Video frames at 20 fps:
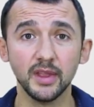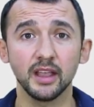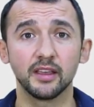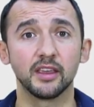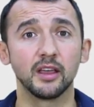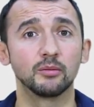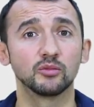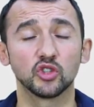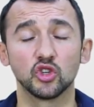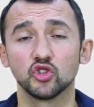
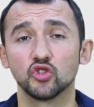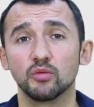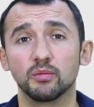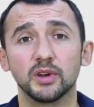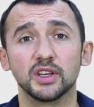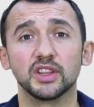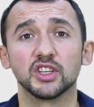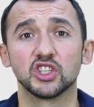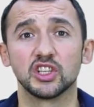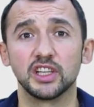Я вам скажу,
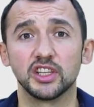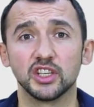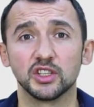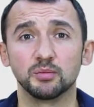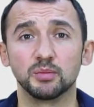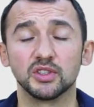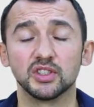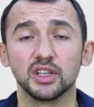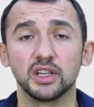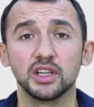мы нашли этих
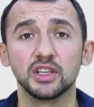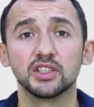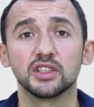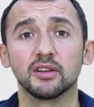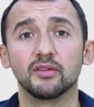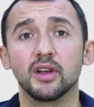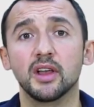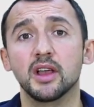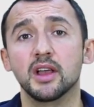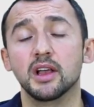
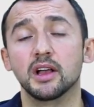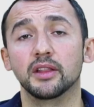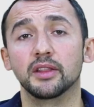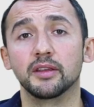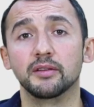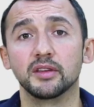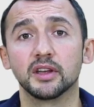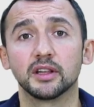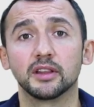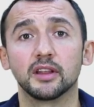специалистов,
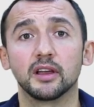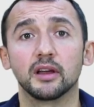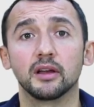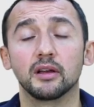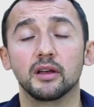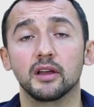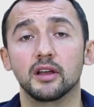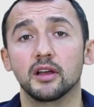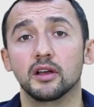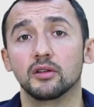
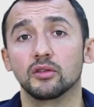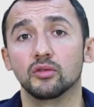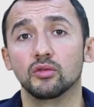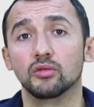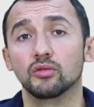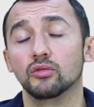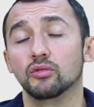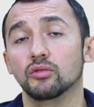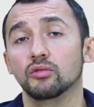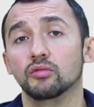наверное,
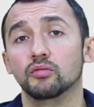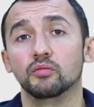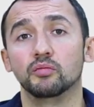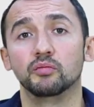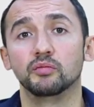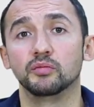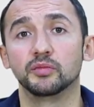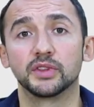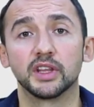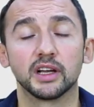ну,
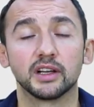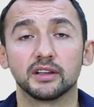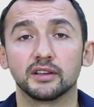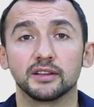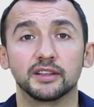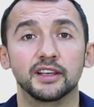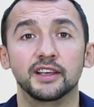так,